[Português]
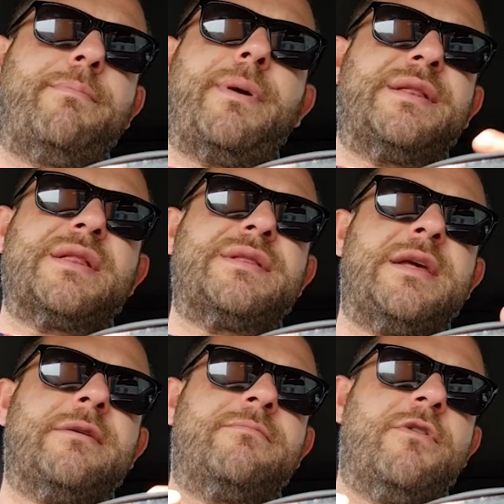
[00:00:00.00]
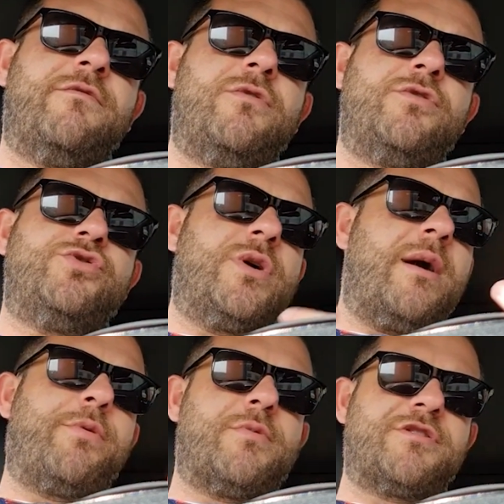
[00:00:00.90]
pensa assim, eu vou
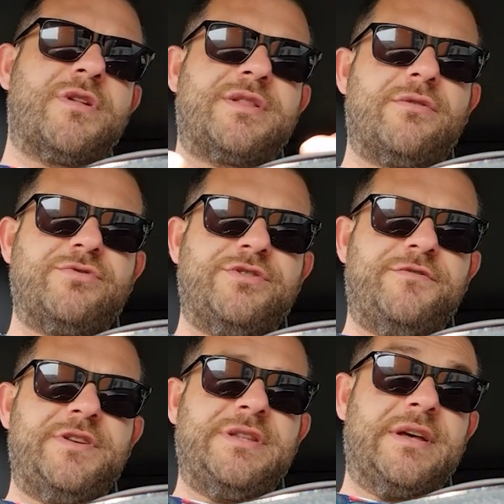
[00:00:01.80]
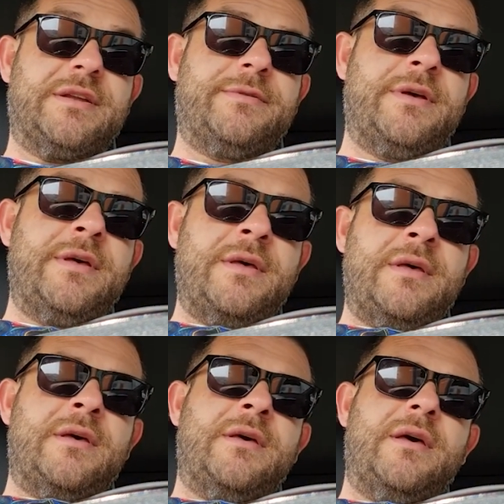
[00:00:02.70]
jogar para uma situação de vida, né?
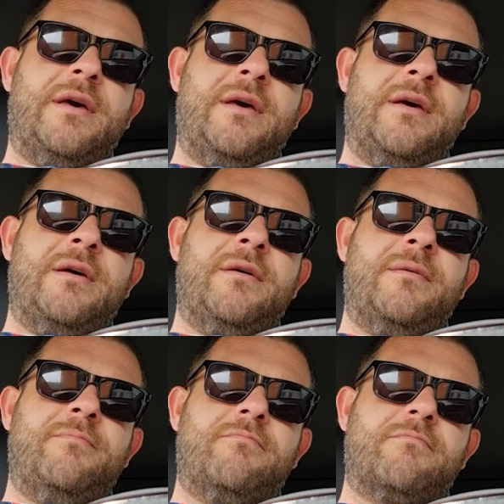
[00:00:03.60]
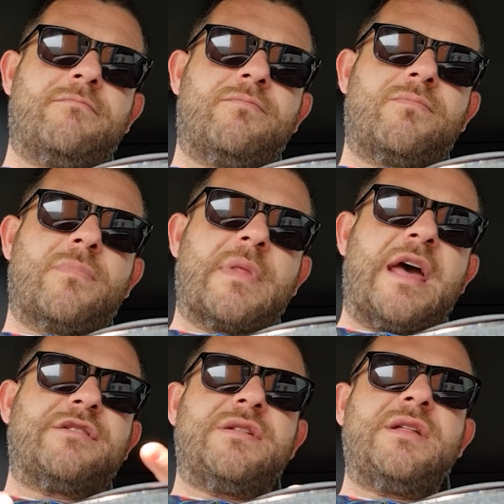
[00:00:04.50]
É,
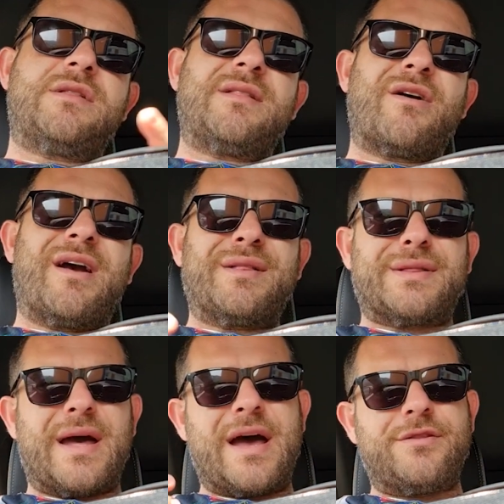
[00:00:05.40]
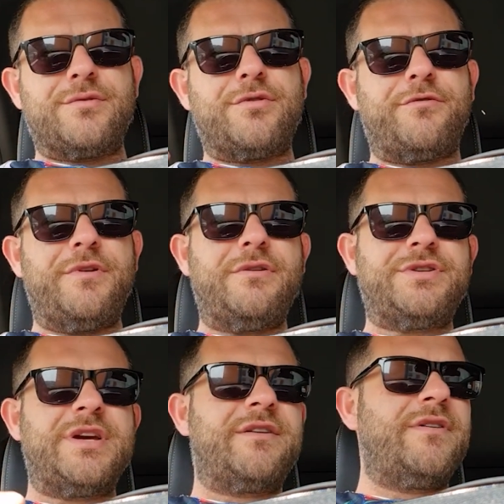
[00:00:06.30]
às vezes você está cansado, teu filho
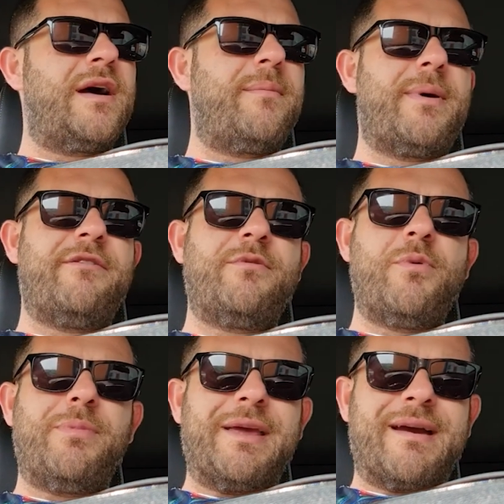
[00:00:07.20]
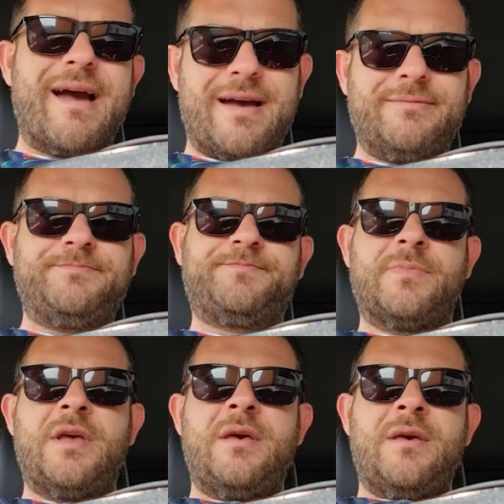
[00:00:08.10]
chega e fala, ah, pai, vamos brincar.
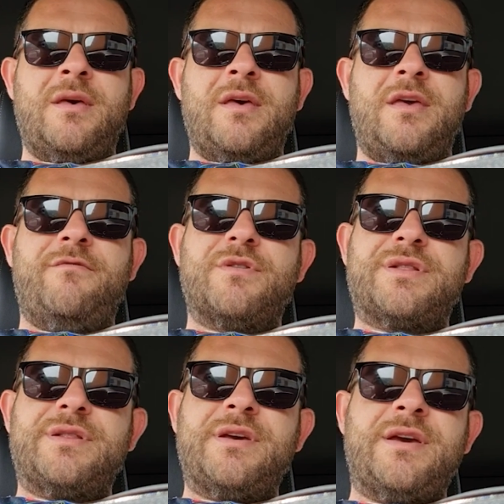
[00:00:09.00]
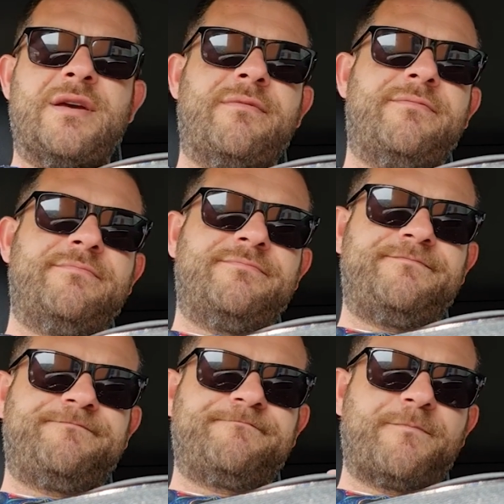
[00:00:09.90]
E você
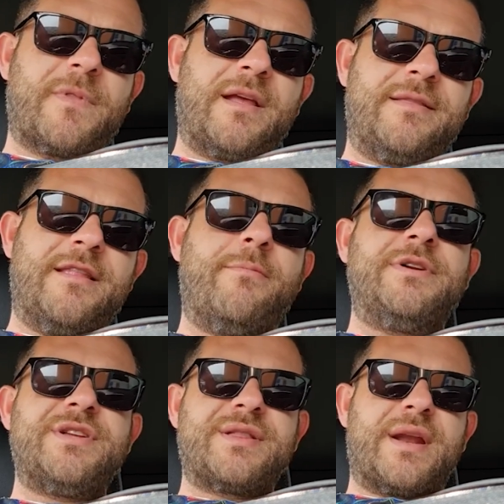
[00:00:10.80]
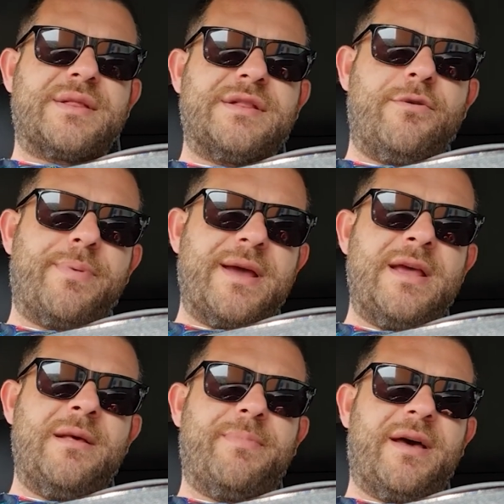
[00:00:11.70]
dá uma distração para
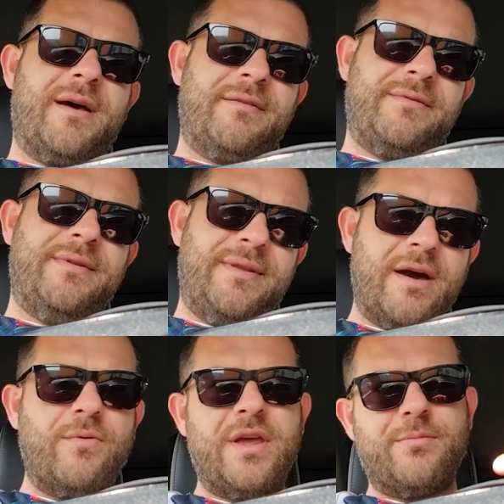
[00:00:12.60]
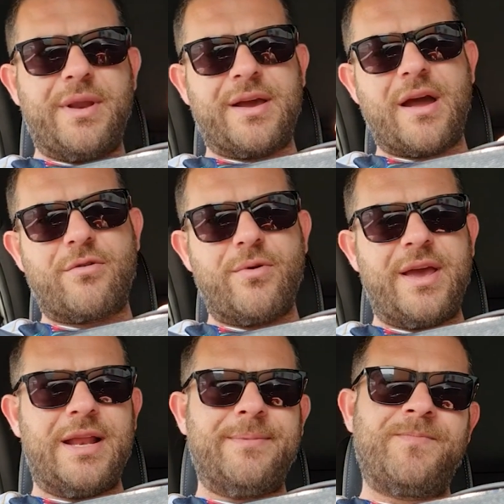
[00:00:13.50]
ele, para não ir brincar com
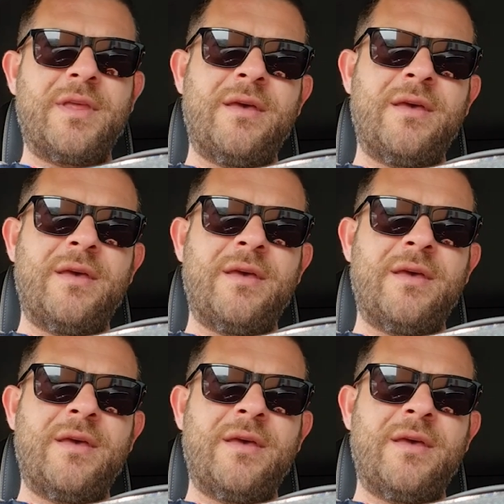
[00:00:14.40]
ele.